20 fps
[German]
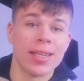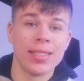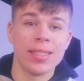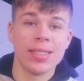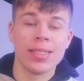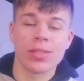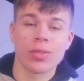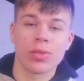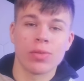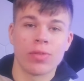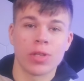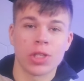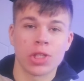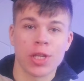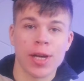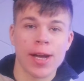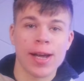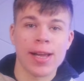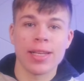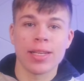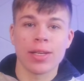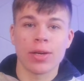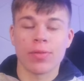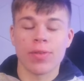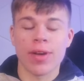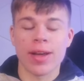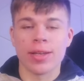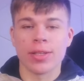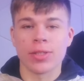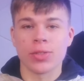ist und wahrscheinlich auf
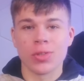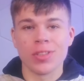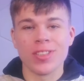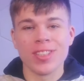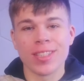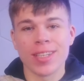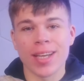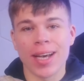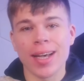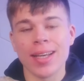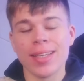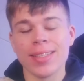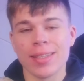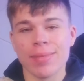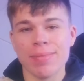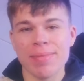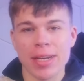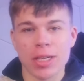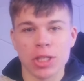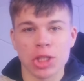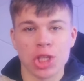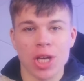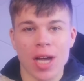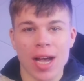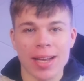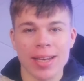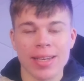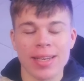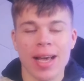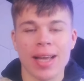einer solchen Reise mehr
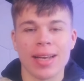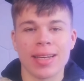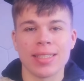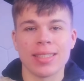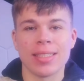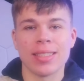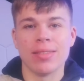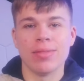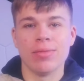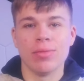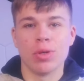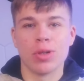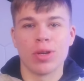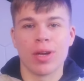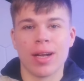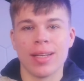Schaden anrichten würde,